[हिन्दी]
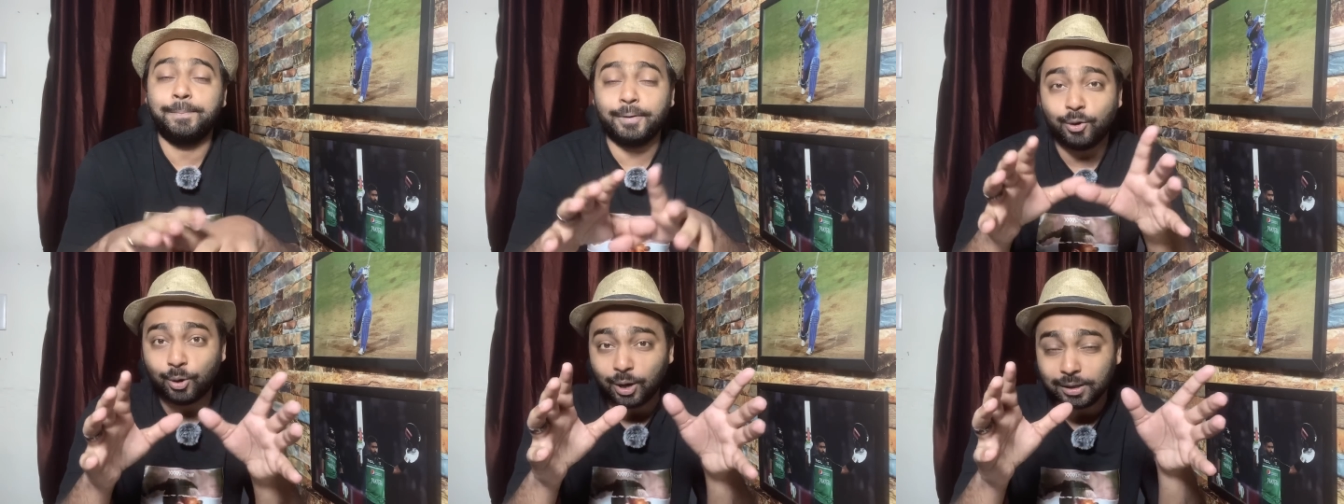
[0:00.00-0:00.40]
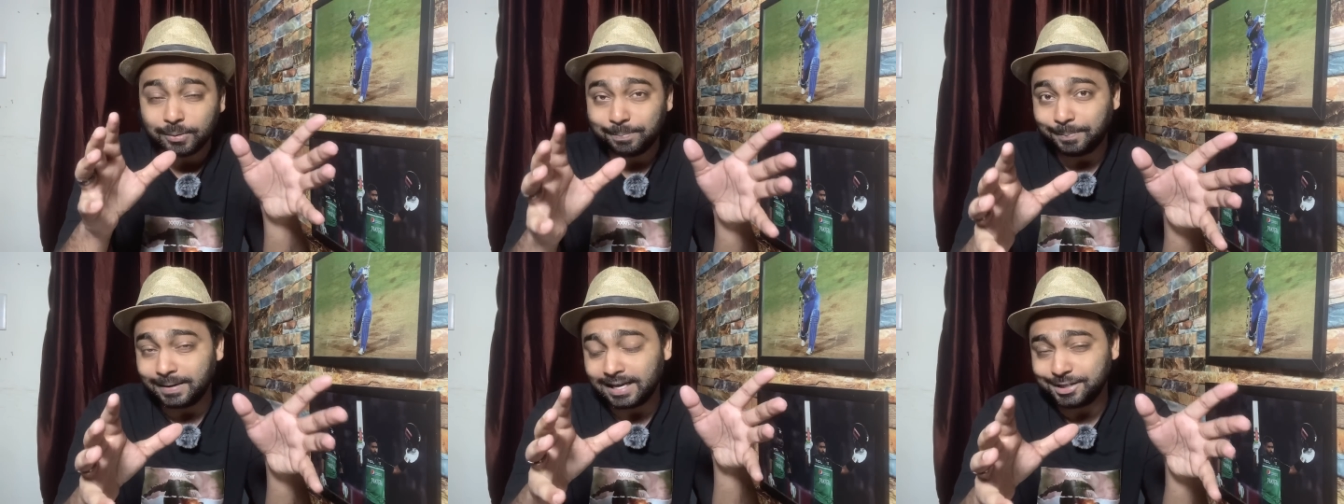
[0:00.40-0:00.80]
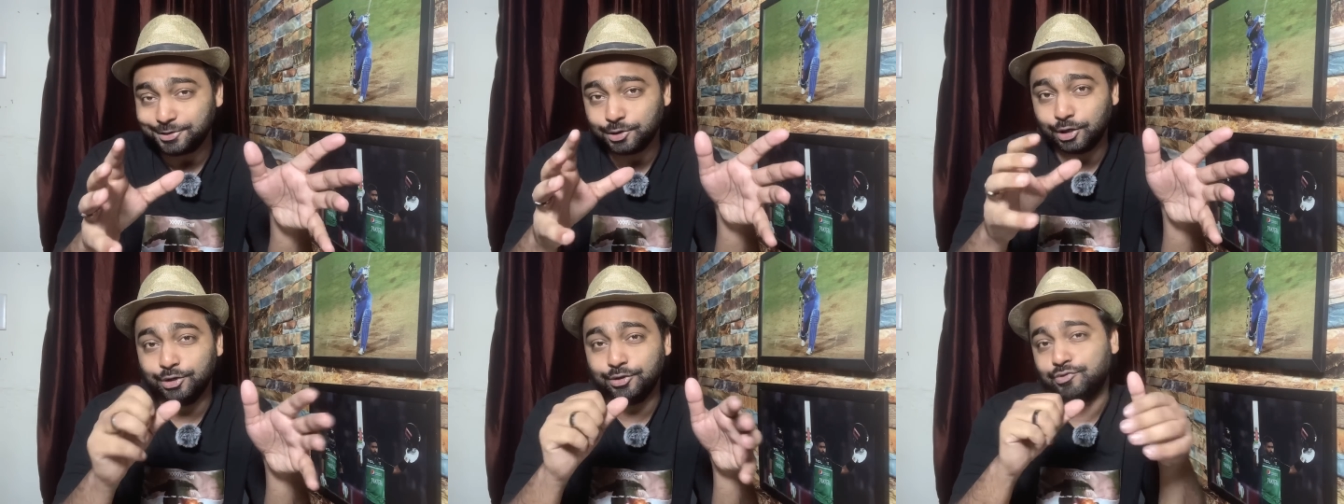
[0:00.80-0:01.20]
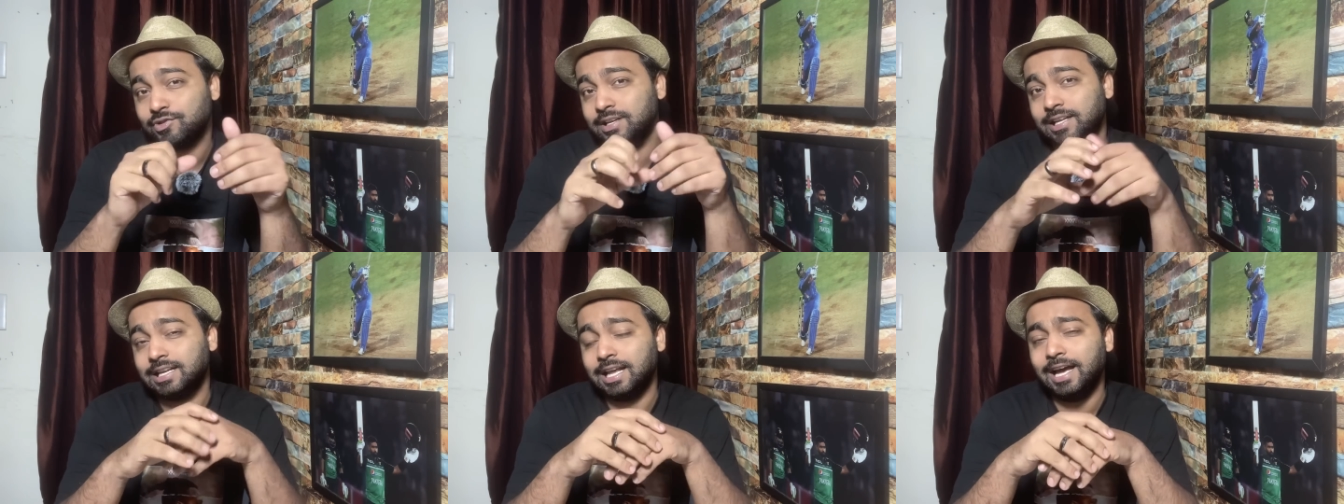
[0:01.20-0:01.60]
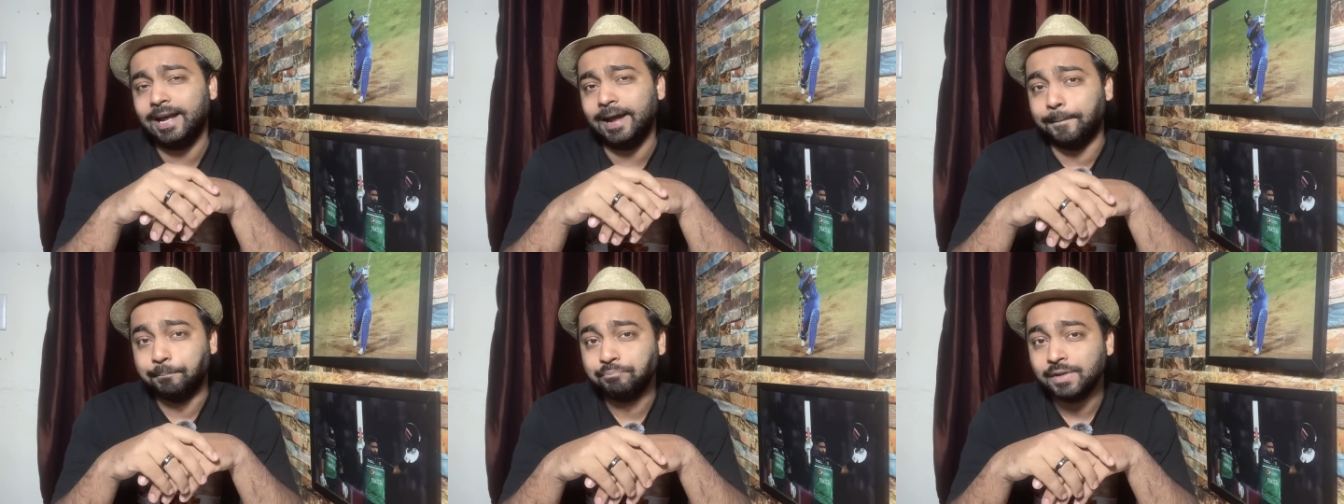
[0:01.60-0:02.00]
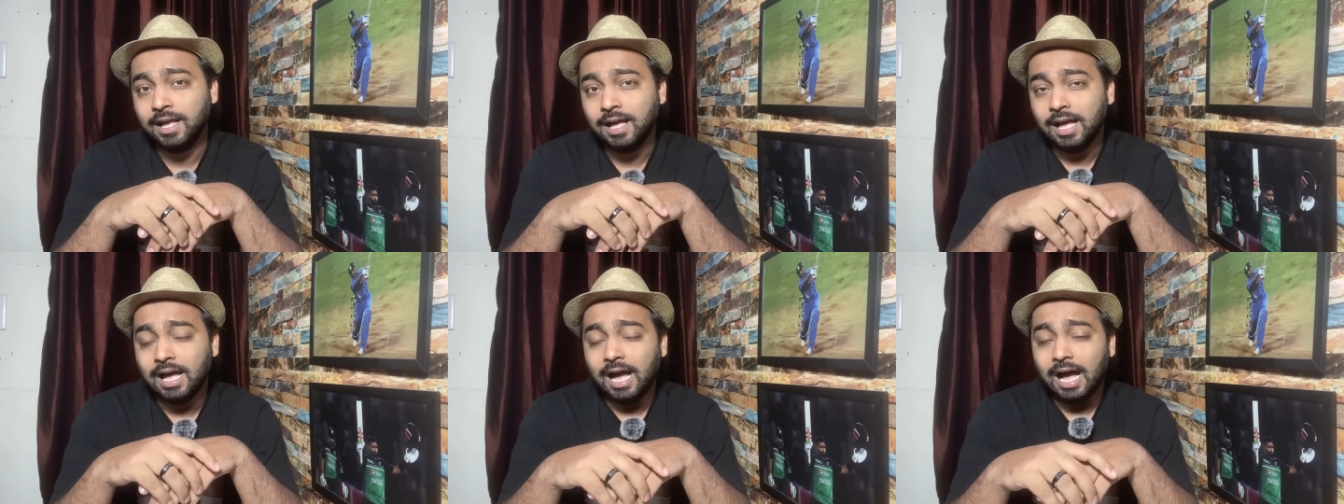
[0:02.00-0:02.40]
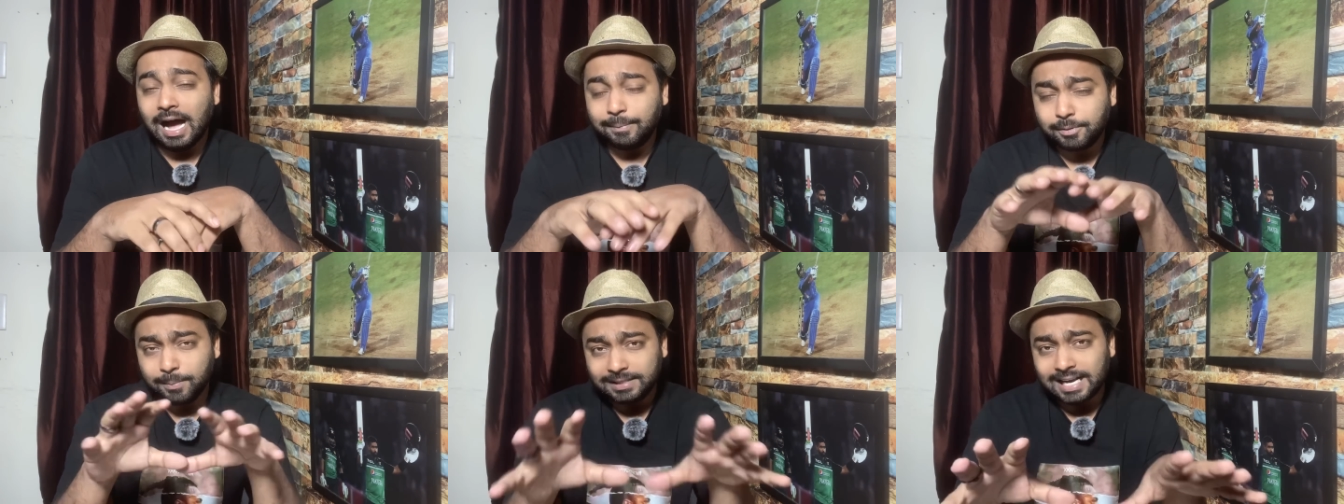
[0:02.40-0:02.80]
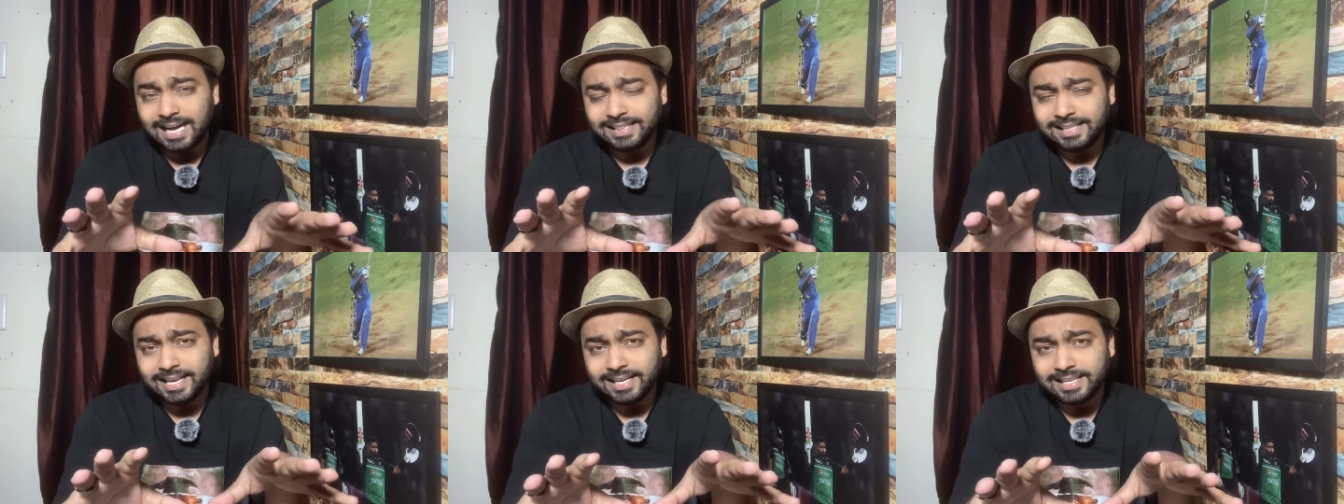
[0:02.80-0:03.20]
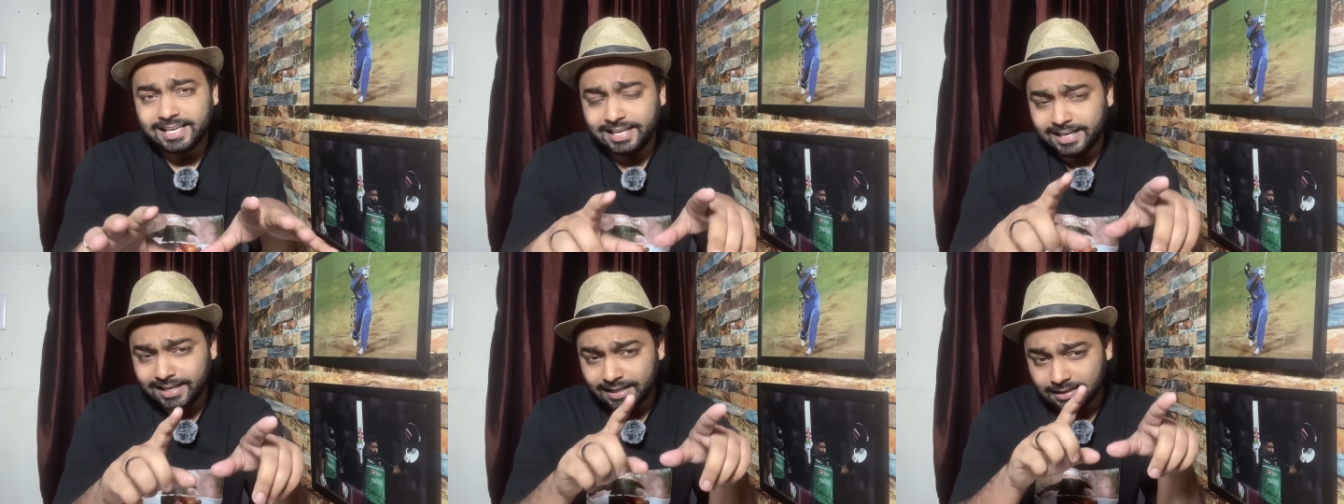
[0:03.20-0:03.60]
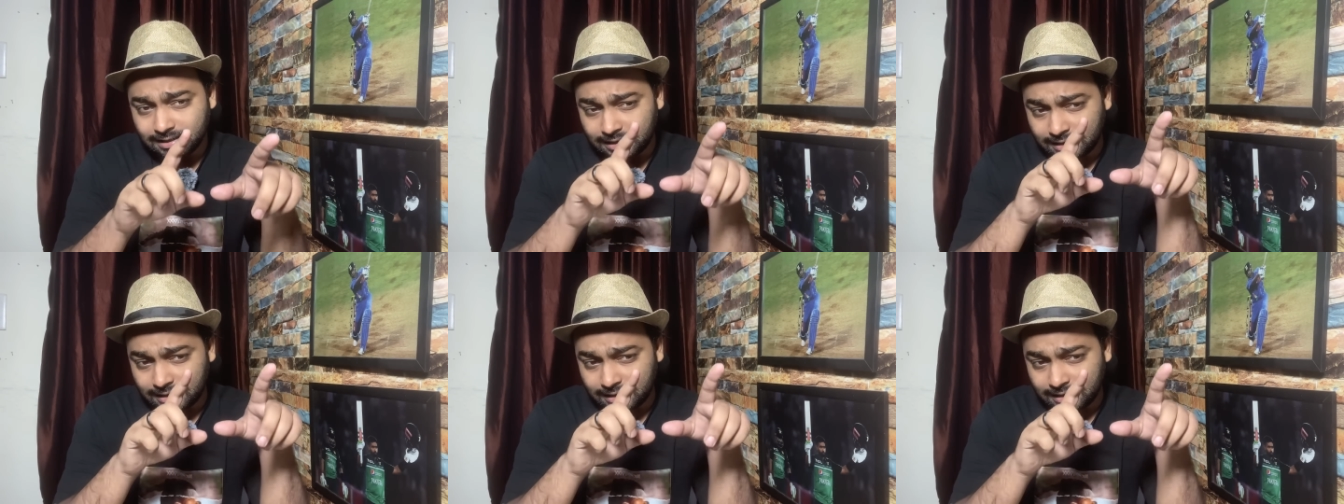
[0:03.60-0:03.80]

बहुत बड़ा सॉल्यूशन निकला है आपको बता दें कि